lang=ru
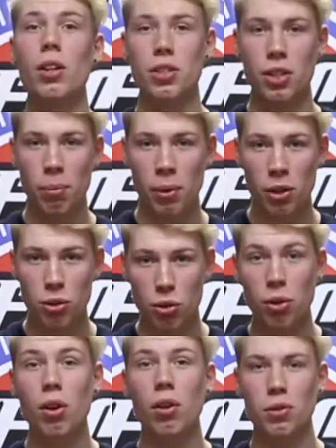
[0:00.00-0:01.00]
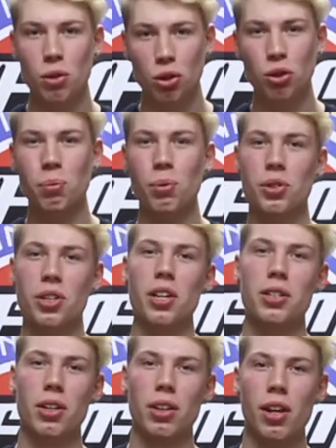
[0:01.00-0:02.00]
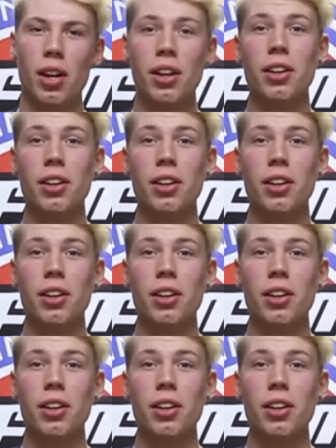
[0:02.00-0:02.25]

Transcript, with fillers: Замечу, все, что будет сказано далее,